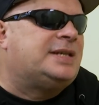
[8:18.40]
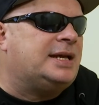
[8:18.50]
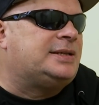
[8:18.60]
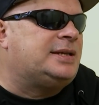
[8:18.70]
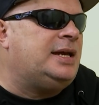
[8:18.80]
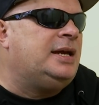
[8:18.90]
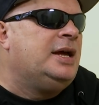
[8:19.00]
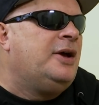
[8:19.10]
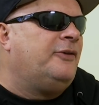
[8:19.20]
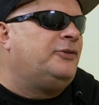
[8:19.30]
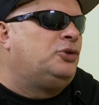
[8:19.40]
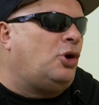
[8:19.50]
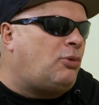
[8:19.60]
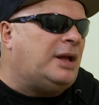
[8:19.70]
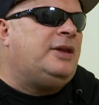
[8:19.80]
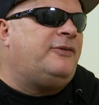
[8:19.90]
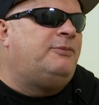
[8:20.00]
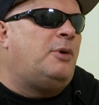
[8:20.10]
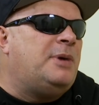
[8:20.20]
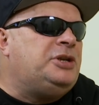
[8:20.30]
serce dokładnie
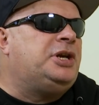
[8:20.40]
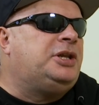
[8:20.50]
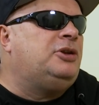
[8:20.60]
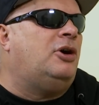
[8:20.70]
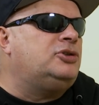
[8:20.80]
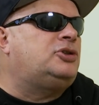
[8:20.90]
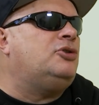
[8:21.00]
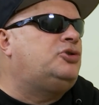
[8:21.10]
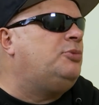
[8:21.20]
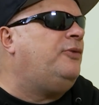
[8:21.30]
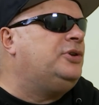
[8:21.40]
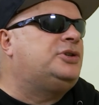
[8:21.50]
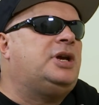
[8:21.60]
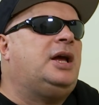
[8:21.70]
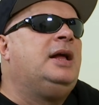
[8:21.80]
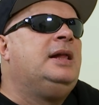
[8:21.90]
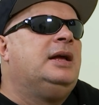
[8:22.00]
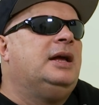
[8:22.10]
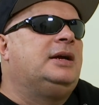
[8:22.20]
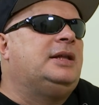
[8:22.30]
w momencie, kiedy on skończył mówić, że
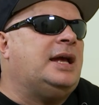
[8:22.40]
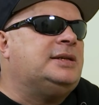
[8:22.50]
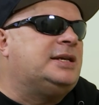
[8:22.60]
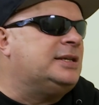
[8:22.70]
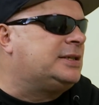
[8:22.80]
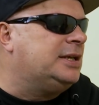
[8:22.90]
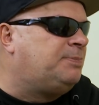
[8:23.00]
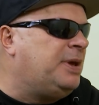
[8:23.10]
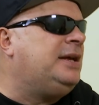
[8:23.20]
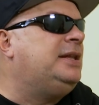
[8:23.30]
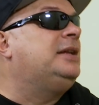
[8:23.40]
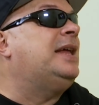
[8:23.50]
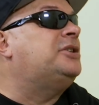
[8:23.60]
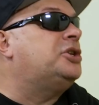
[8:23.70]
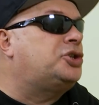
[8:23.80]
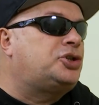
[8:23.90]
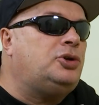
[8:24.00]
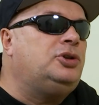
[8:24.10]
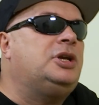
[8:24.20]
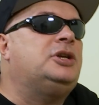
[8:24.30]
Gdańsk jest piękny, Gdańsk jest
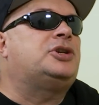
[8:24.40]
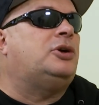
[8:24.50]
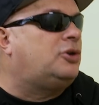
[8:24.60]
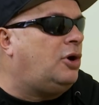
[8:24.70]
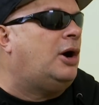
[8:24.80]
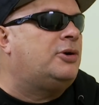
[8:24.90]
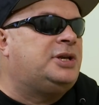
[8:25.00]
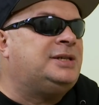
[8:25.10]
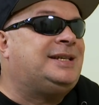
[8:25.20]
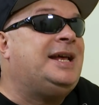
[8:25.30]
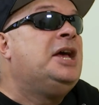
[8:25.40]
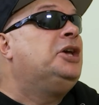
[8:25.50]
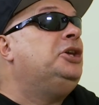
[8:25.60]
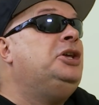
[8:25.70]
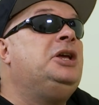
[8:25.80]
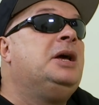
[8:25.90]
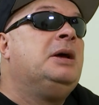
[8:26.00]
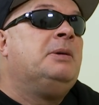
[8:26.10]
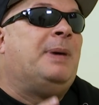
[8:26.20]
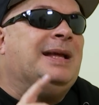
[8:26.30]
szczodry, że on kocha orkiestrę i
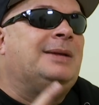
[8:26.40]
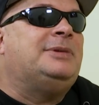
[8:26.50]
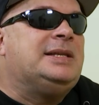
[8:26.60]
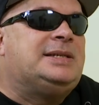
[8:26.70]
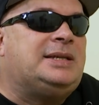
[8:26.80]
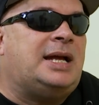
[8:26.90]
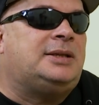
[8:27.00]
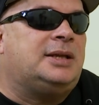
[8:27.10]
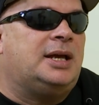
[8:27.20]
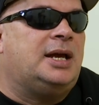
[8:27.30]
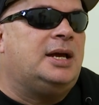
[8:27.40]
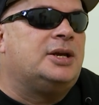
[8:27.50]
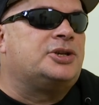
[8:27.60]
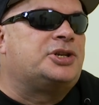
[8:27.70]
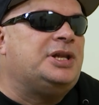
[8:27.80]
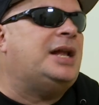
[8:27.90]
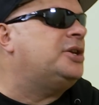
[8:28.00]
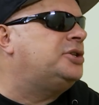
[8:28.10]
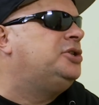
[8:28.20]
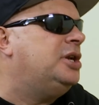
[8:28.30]
pamiętam ten cytat, że
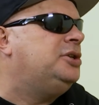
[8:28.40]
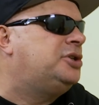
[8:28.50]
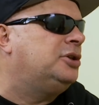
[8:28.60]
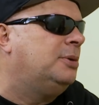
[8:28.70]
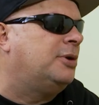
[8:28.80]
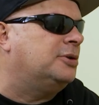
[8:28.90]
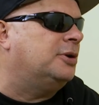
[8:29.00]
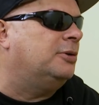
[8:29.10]
należy dzielić się dobrocią.